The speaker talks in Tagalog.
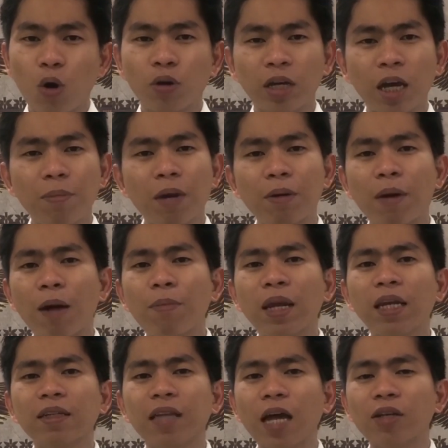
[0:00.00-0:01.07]
Okay,
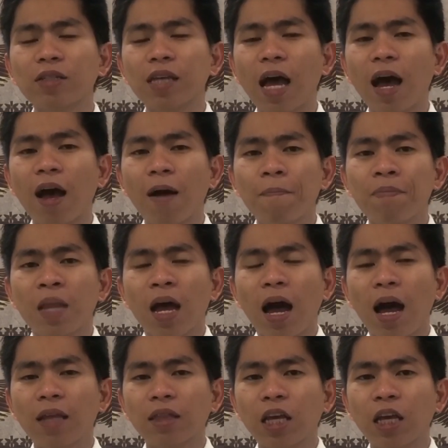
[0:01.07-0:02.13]
magbabalik tayo sa
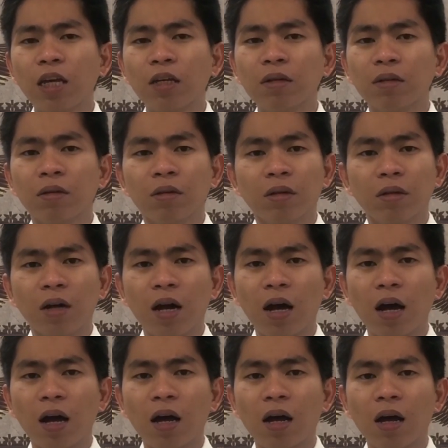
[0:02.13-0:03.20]
ating
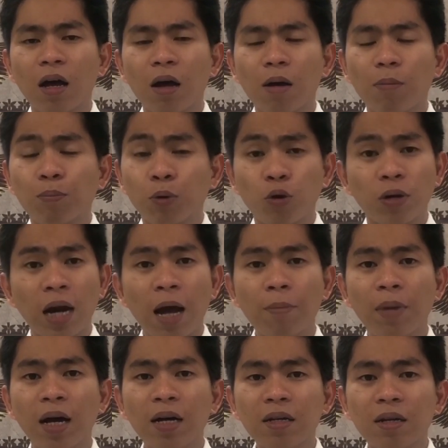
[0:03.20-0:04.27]
uh,
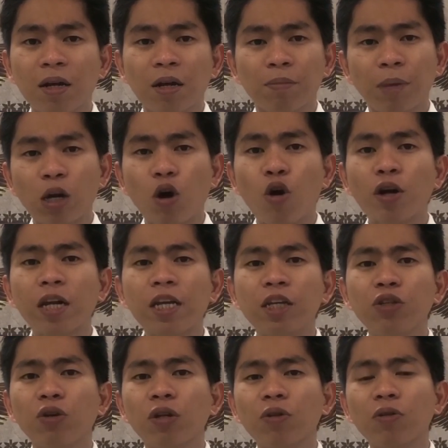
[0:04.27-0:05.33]
programa. Panoorin
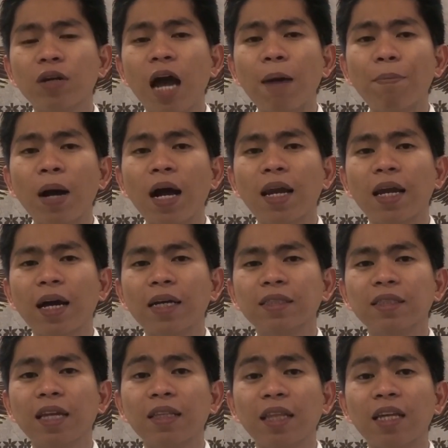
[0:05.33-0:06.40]
ninyo itong
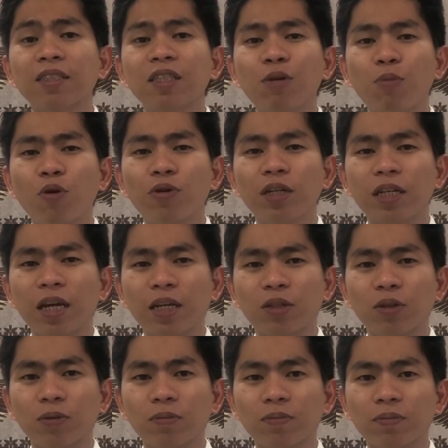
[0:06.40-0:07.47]
napakalakas na testimony na
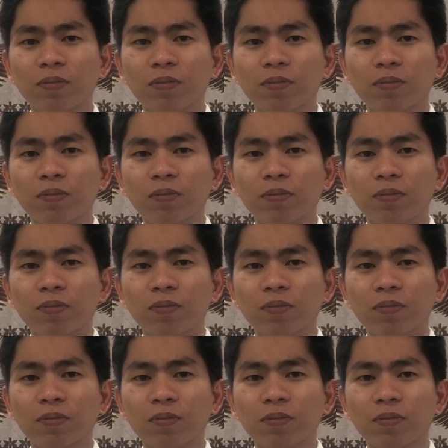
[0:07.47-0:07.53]
ito.